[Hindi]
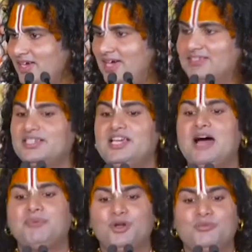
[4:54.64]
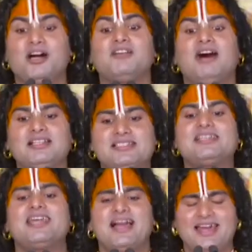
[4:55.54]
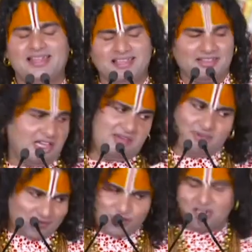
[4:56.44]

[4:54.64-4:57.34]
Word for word: ऐसे ही आप लोग भगवान से क्या कह देते हैं प्रभु